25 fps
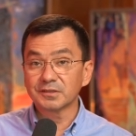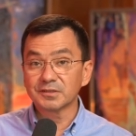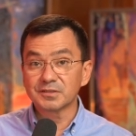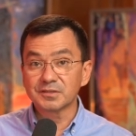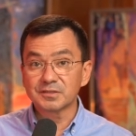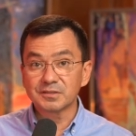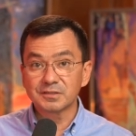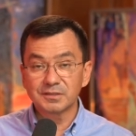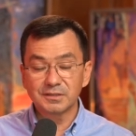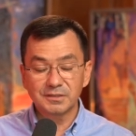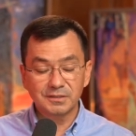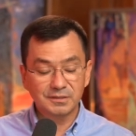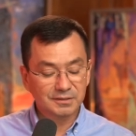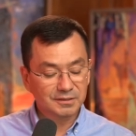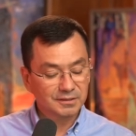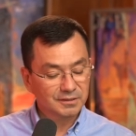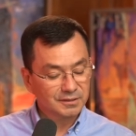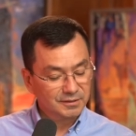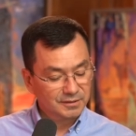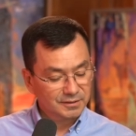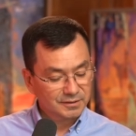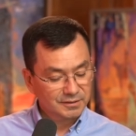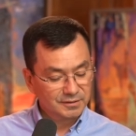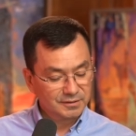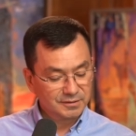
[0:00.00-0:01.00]
стих,
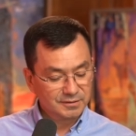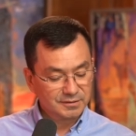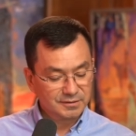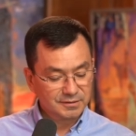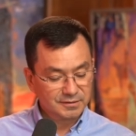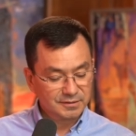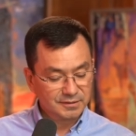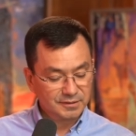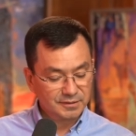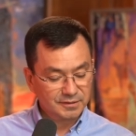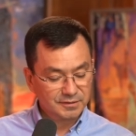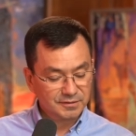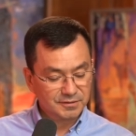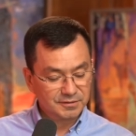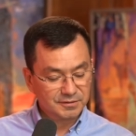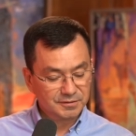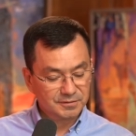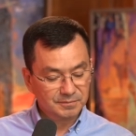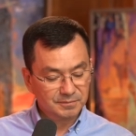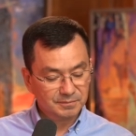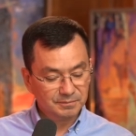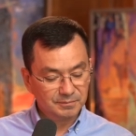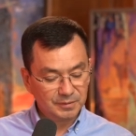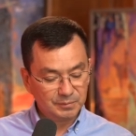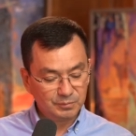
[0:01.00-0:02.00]
здесь
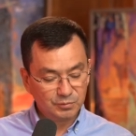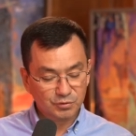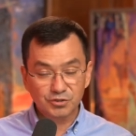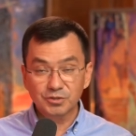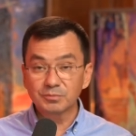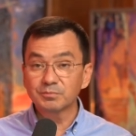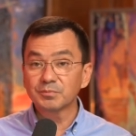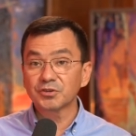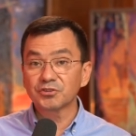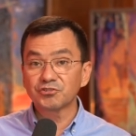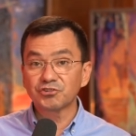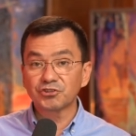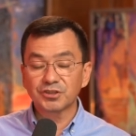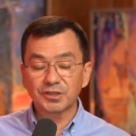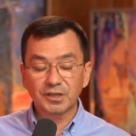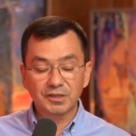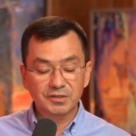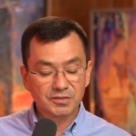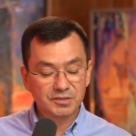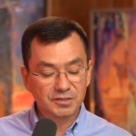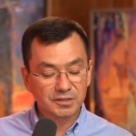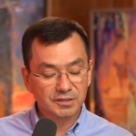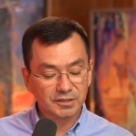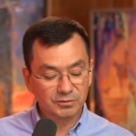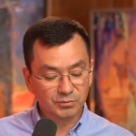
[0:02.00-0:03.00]
мы можем прочитать
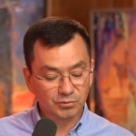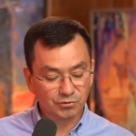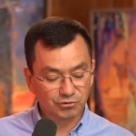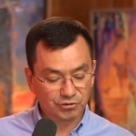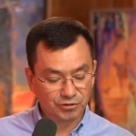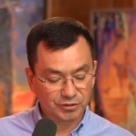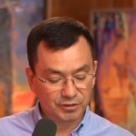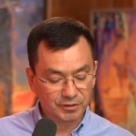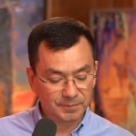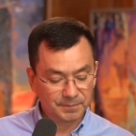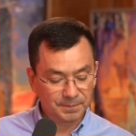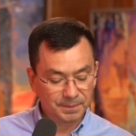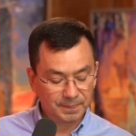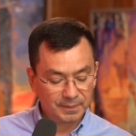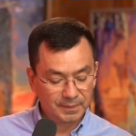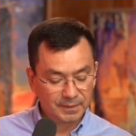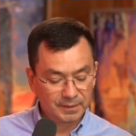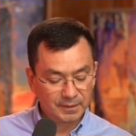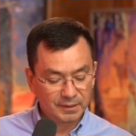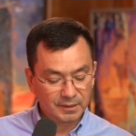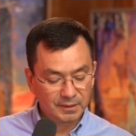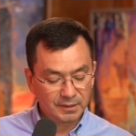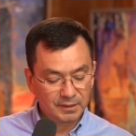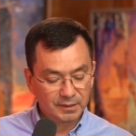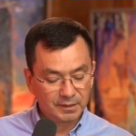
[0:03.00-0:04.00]
следующее.
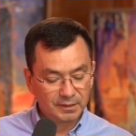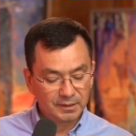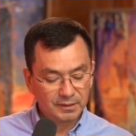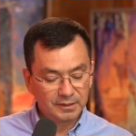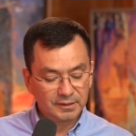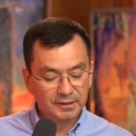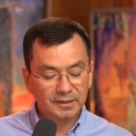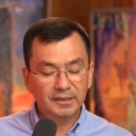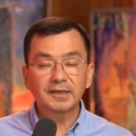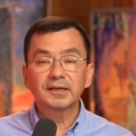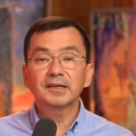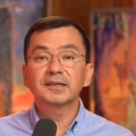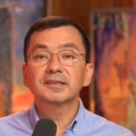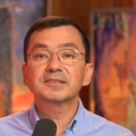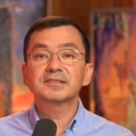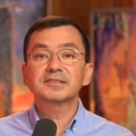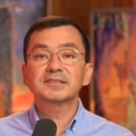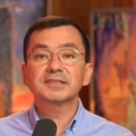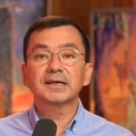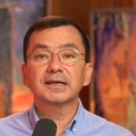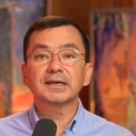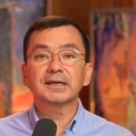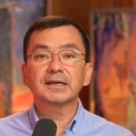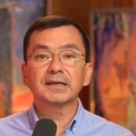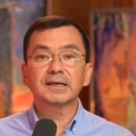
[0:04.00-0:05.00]

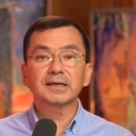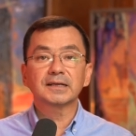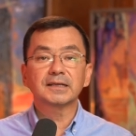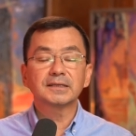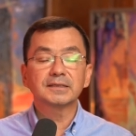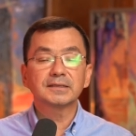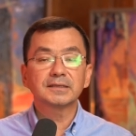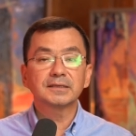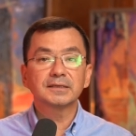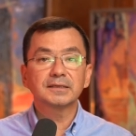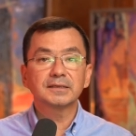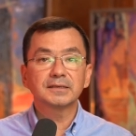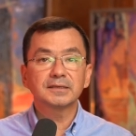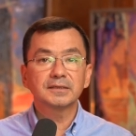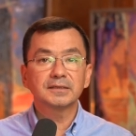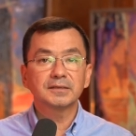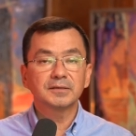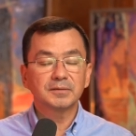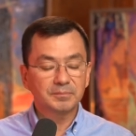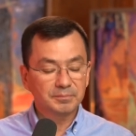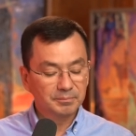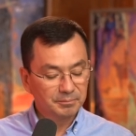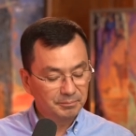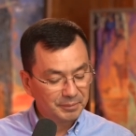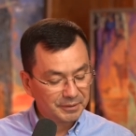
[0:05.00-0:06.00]
«Сокрытое
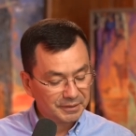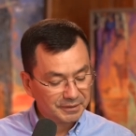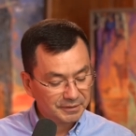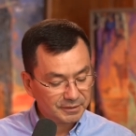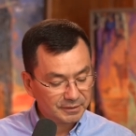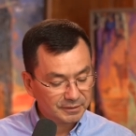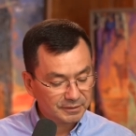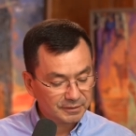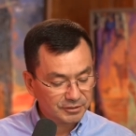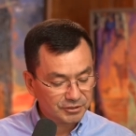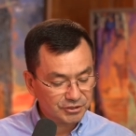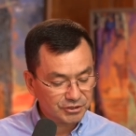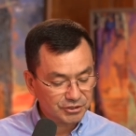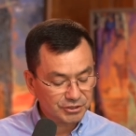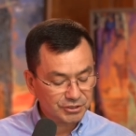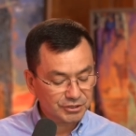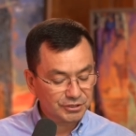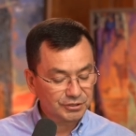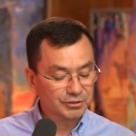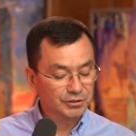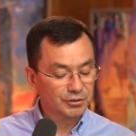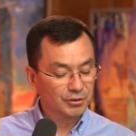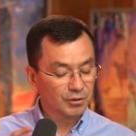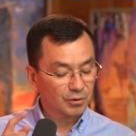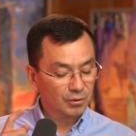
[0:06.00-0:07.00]

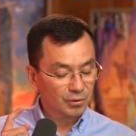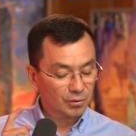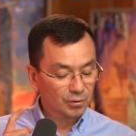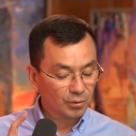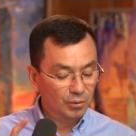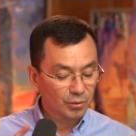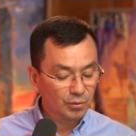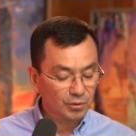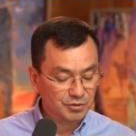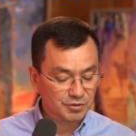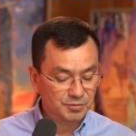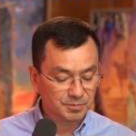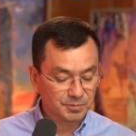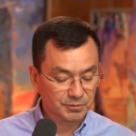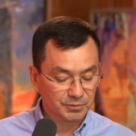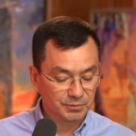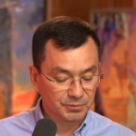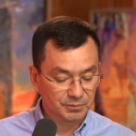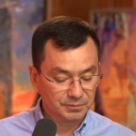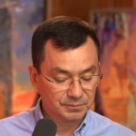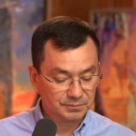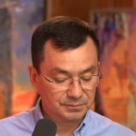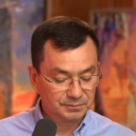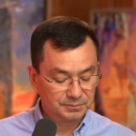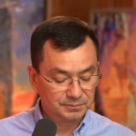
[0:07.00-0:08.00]
принадлежит Господу,
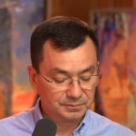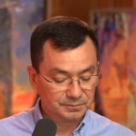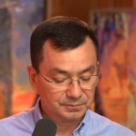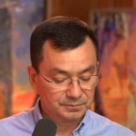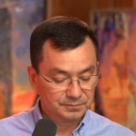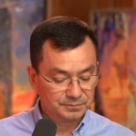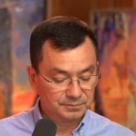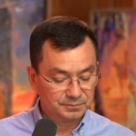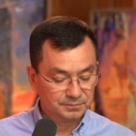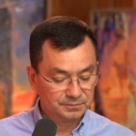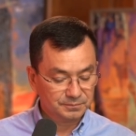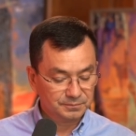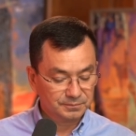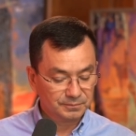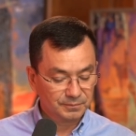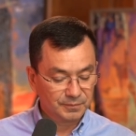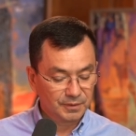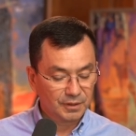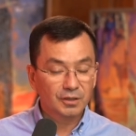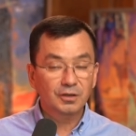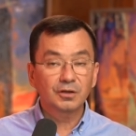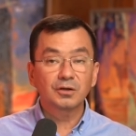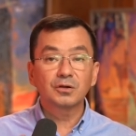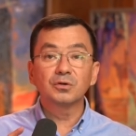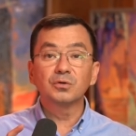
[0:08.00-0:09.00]

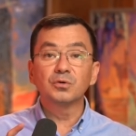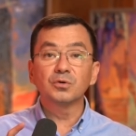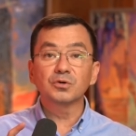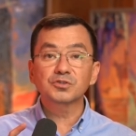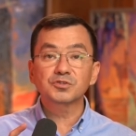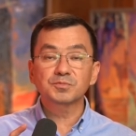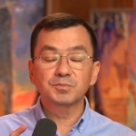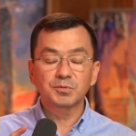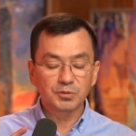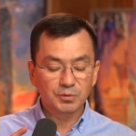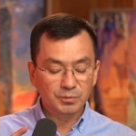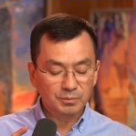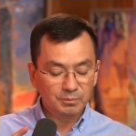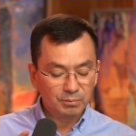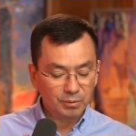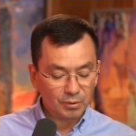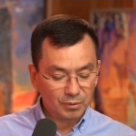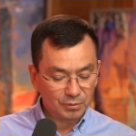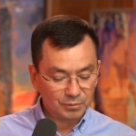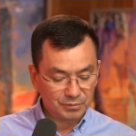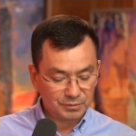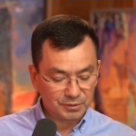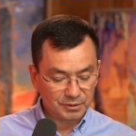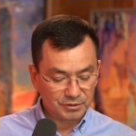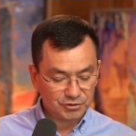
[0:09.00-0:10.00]
Господу
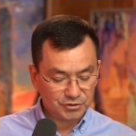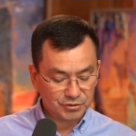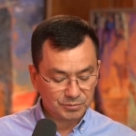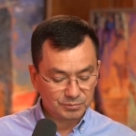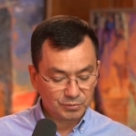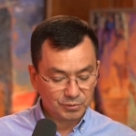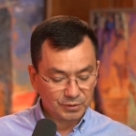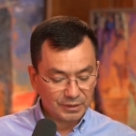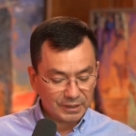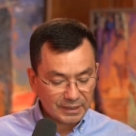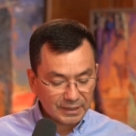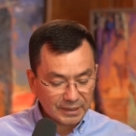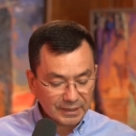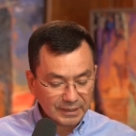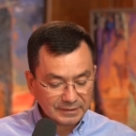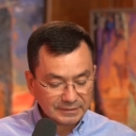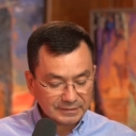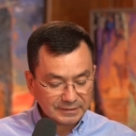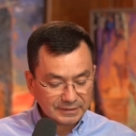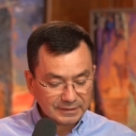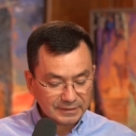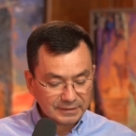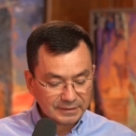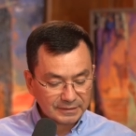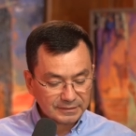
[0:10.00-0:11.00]
Богу нашему, а
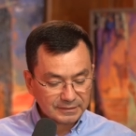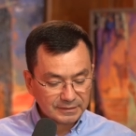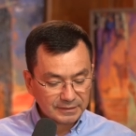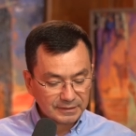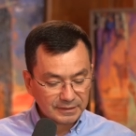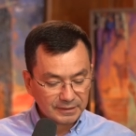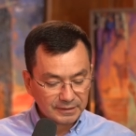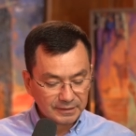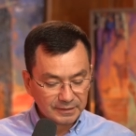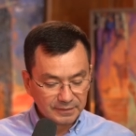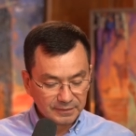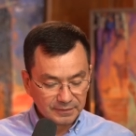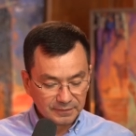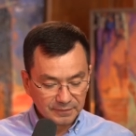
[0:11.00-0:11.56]
открытое